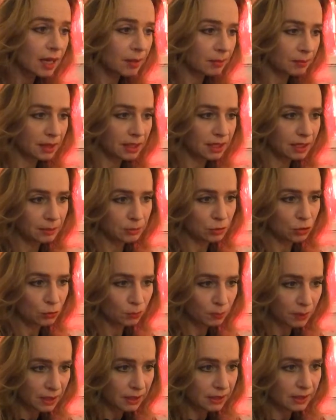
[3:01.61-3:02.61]
haben in dem
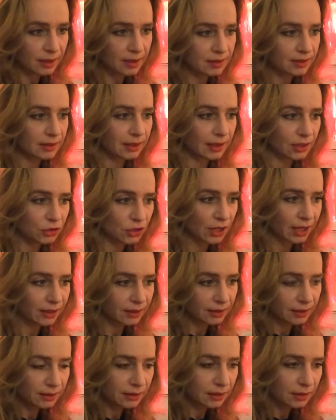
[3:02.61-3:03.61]
Spiel, das der
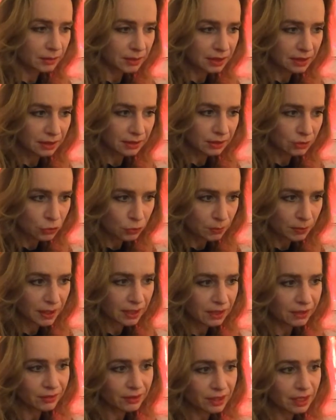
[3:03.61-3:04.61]
Schenkende mit ihnen
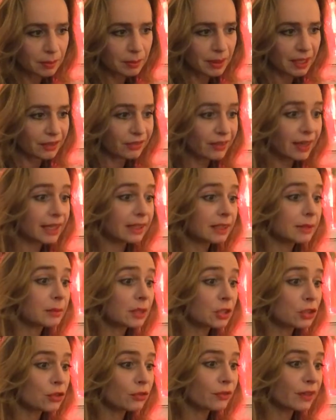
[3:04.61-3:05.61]
spielen will, bei weitem
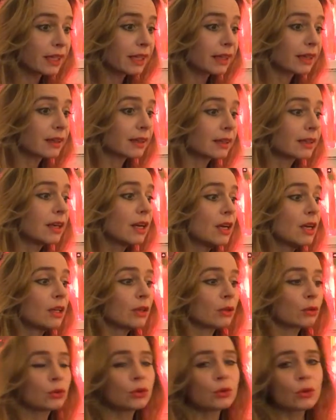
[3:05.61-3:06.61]
die schwerere
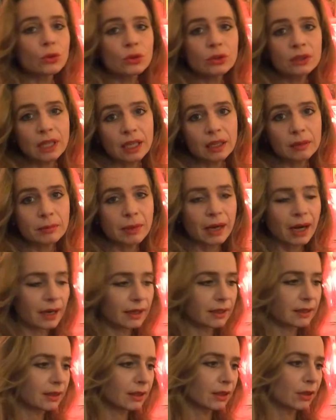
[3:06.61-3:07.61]
und
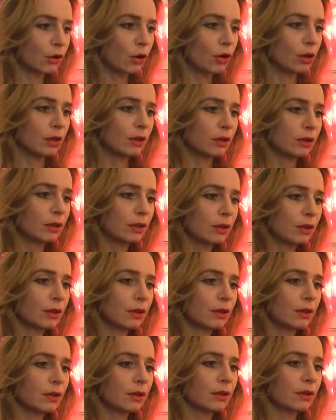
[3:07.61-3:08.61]
undankbarere Rolle.
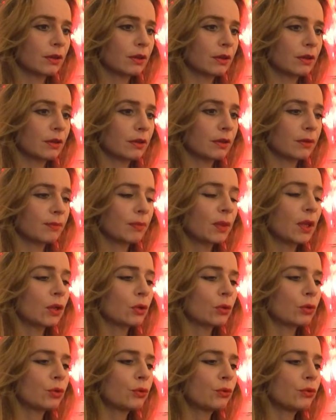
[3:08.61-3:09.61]

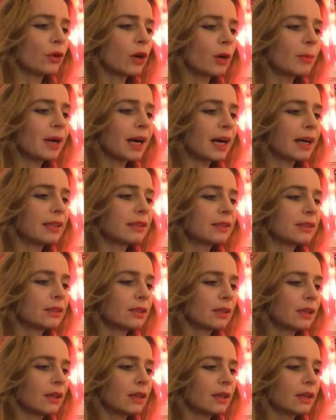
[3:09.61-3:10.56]
Unvorbereitet,